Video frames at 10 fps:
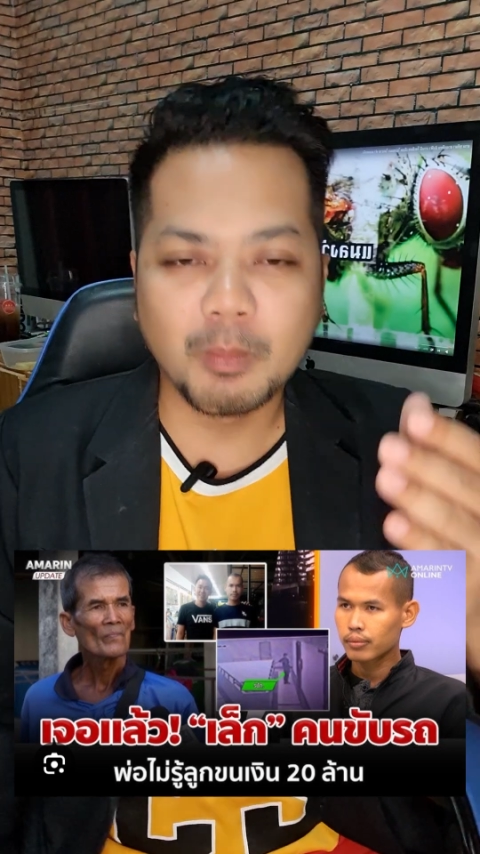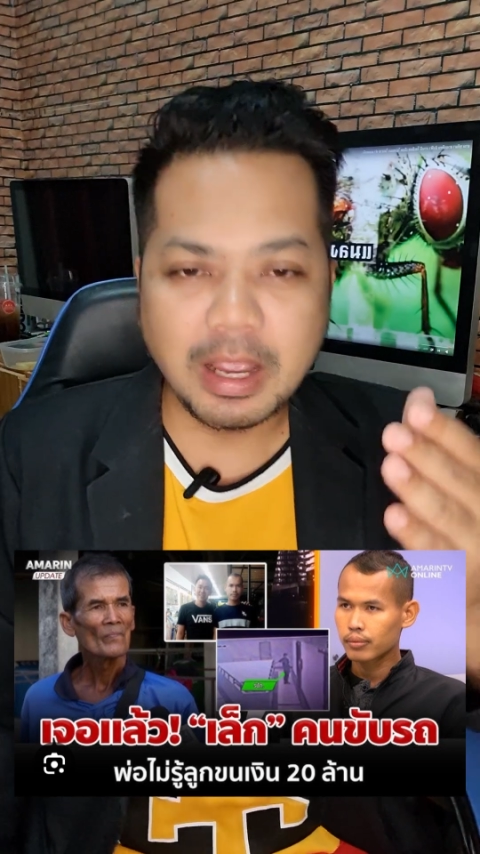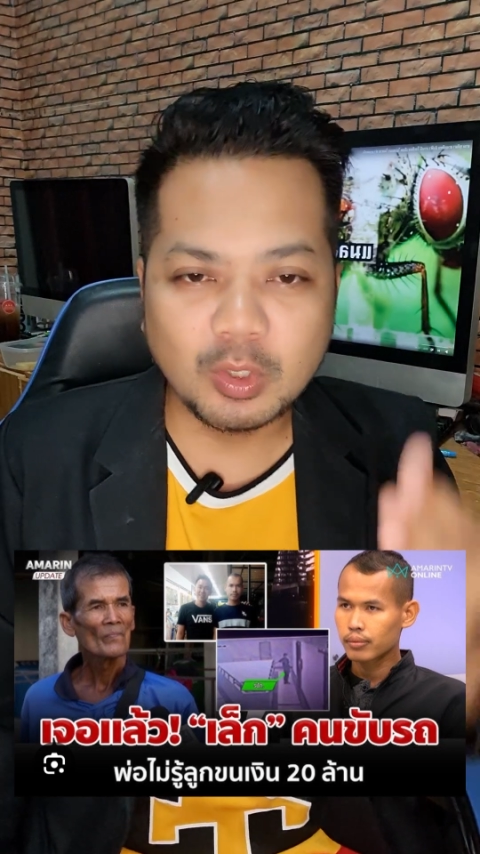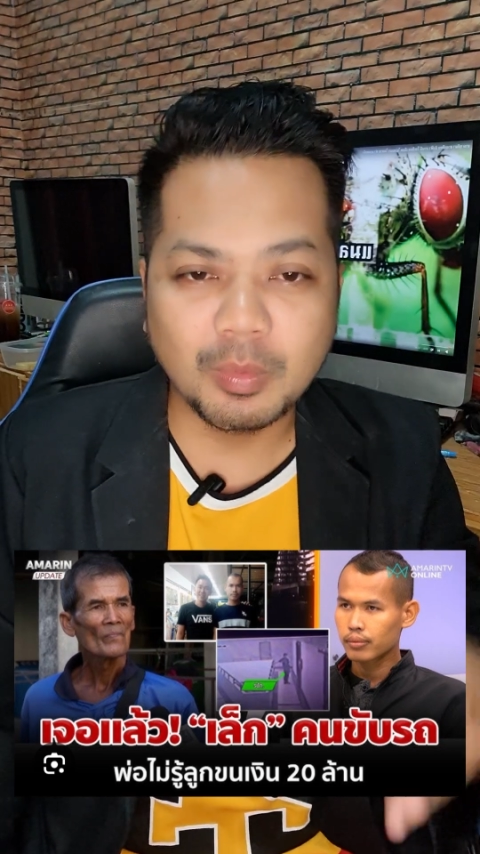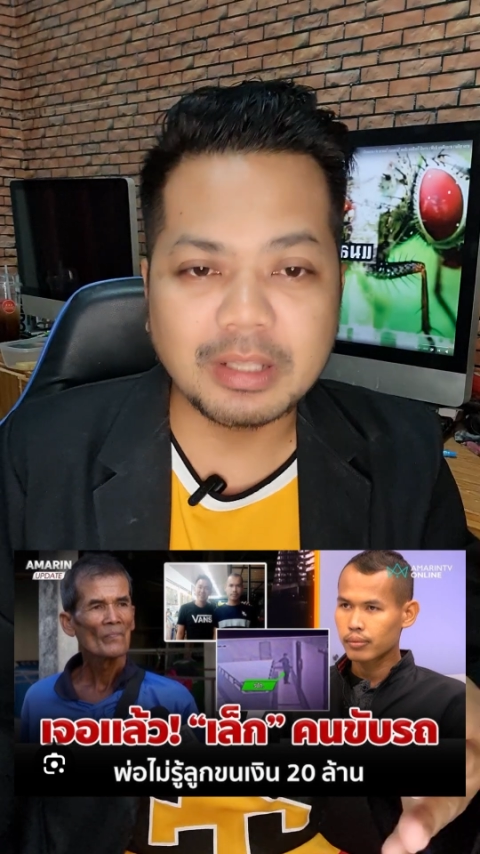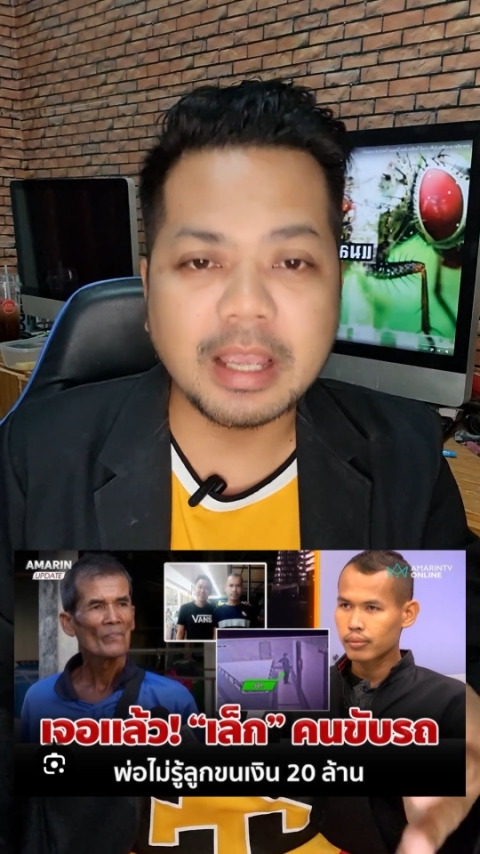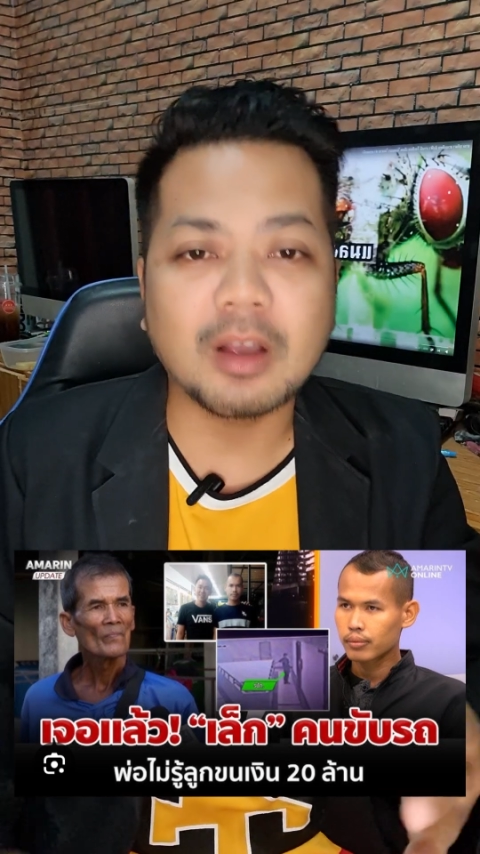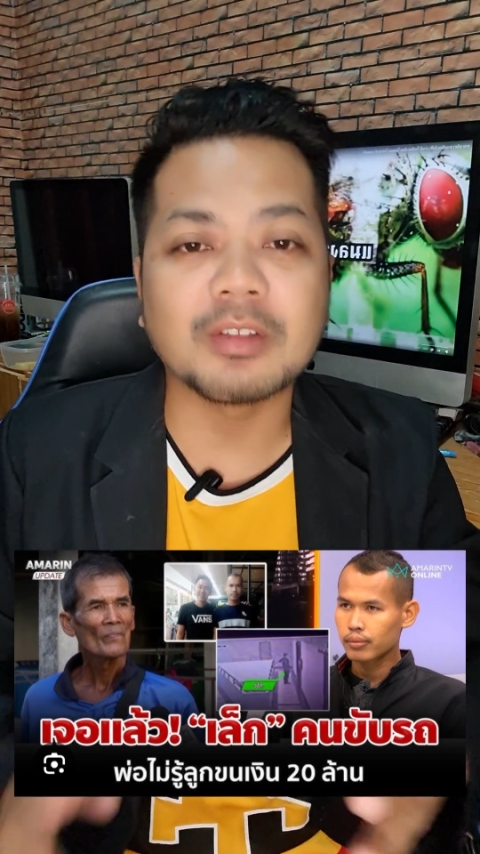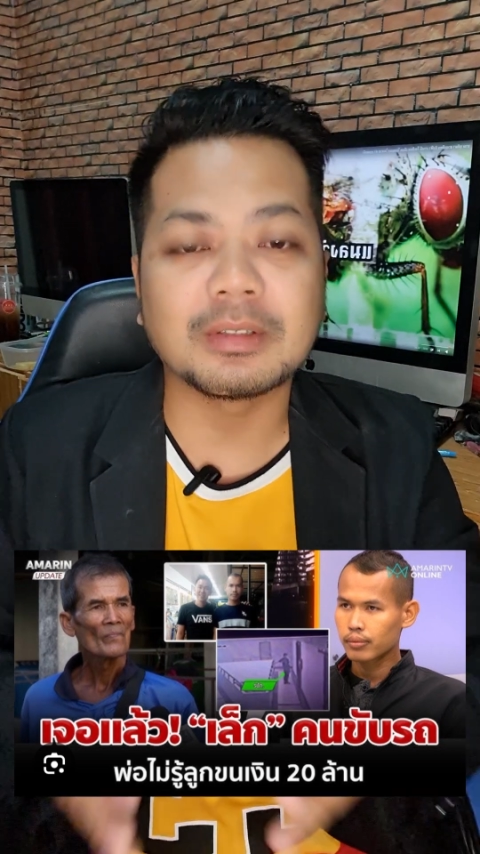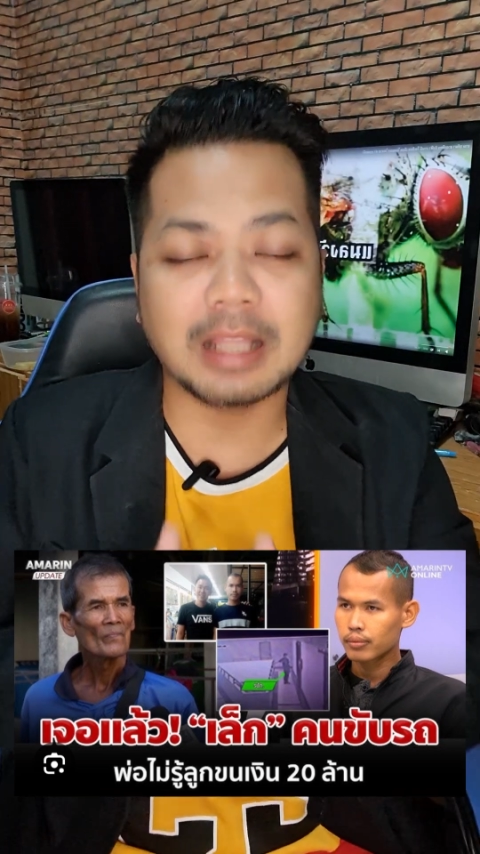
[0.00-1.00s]
แม้ถนนกันใช้
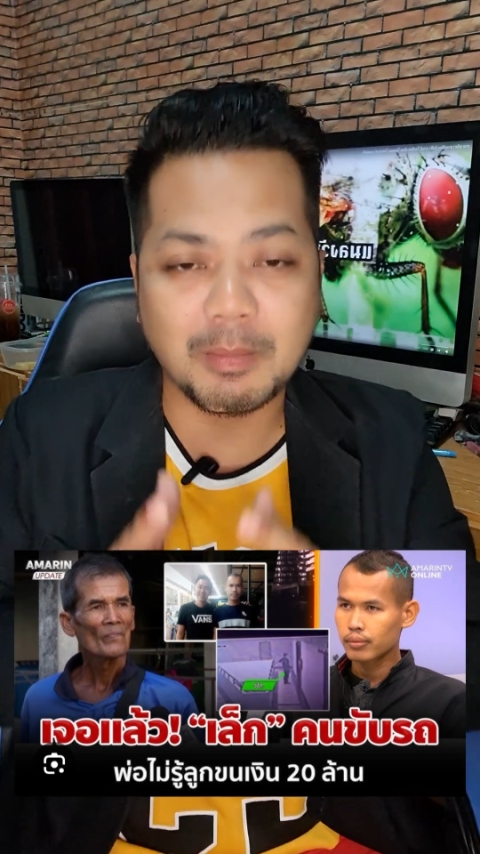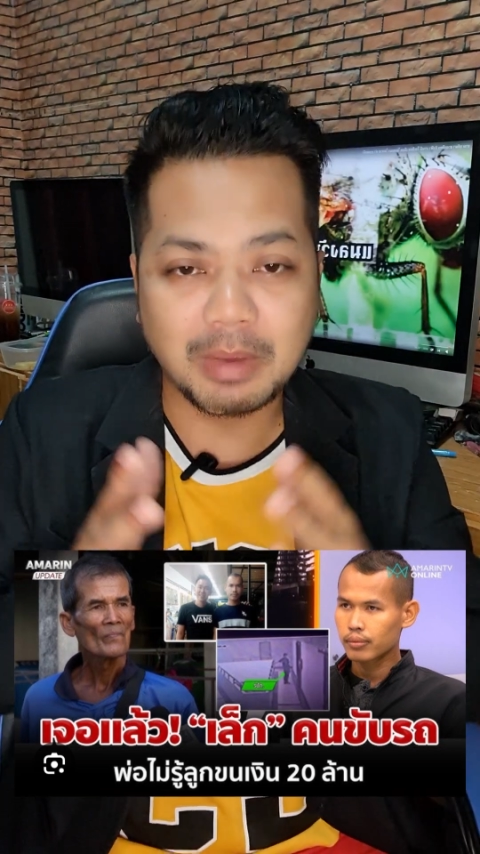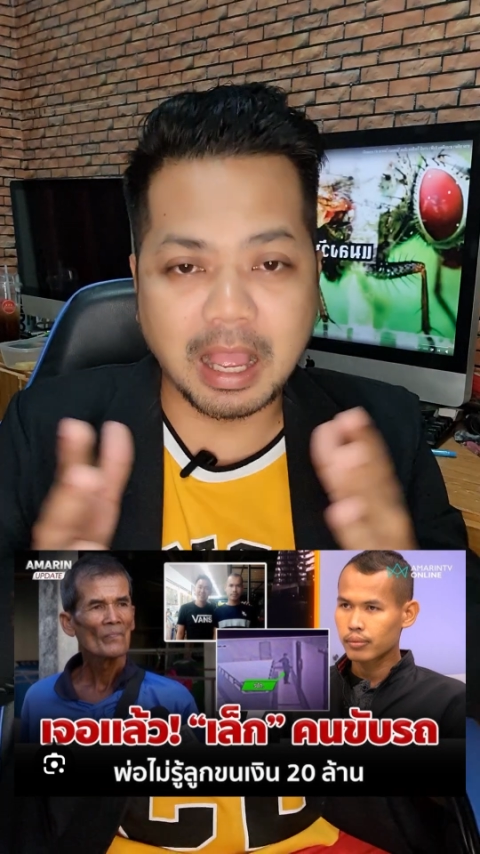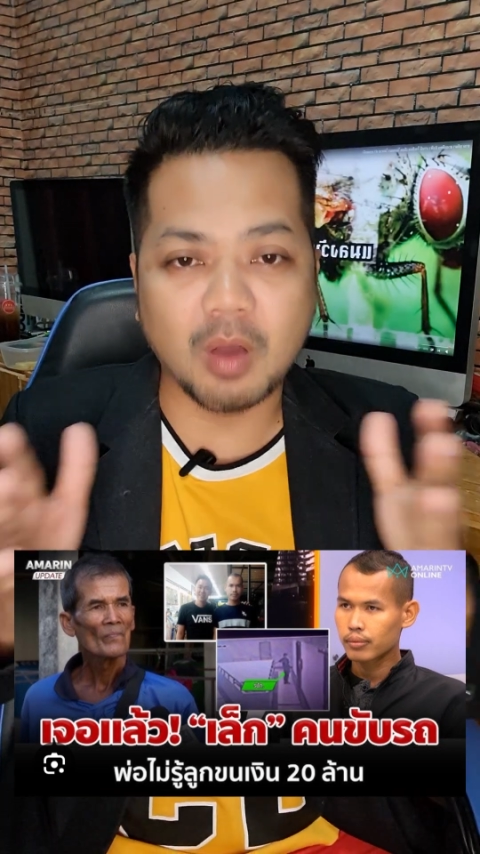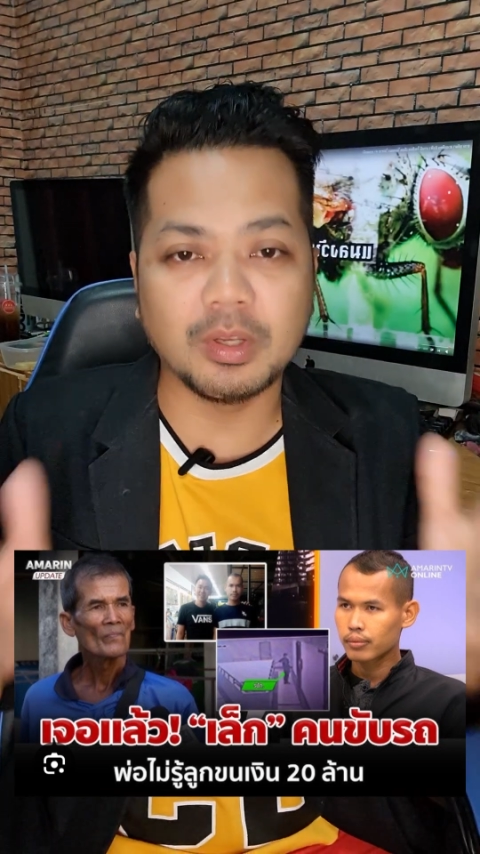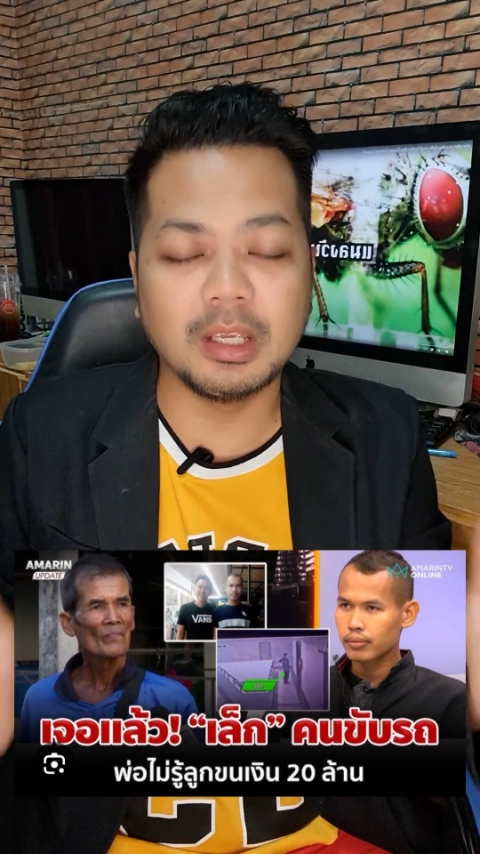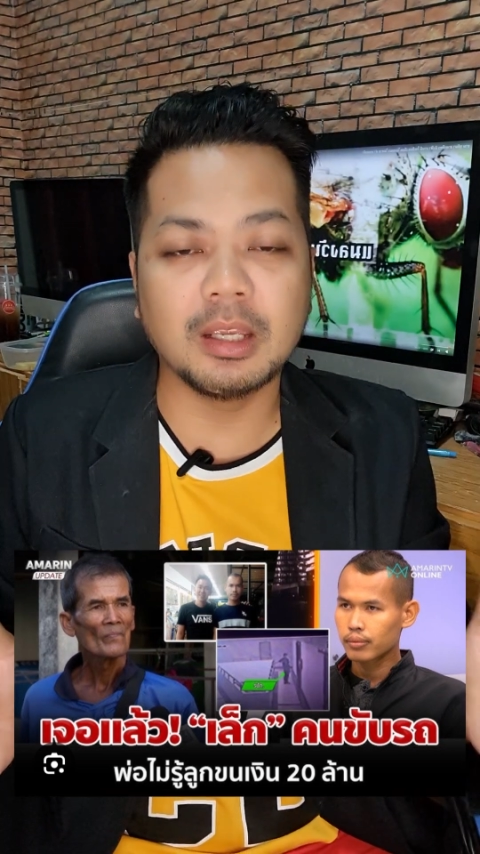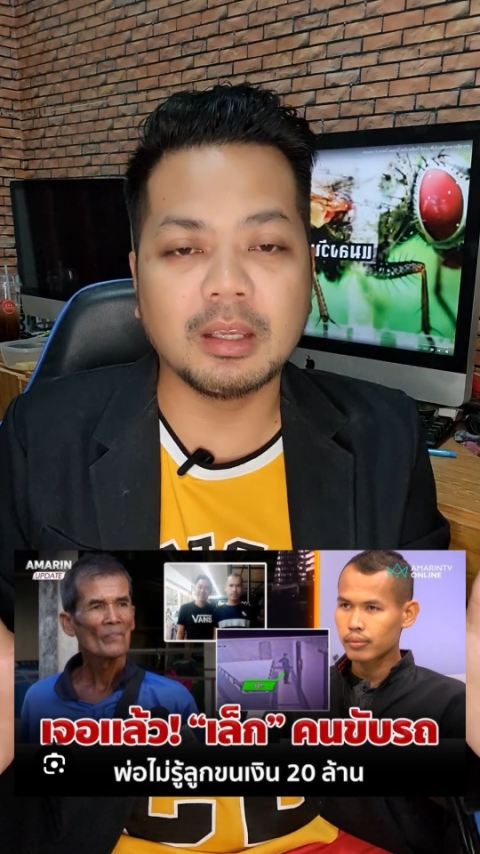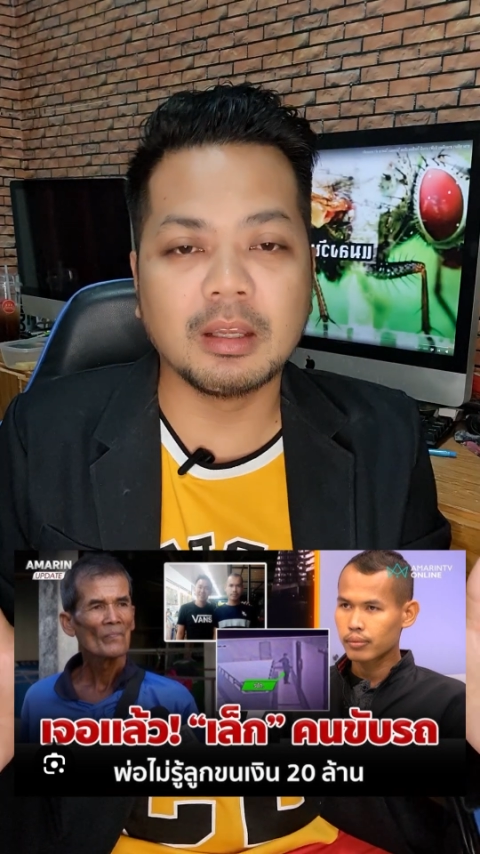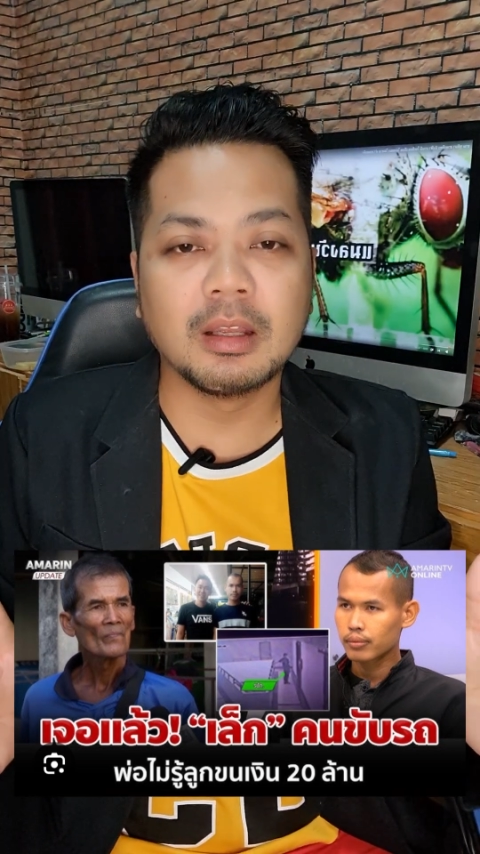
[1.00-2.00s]
ก็ทำข่าวนี้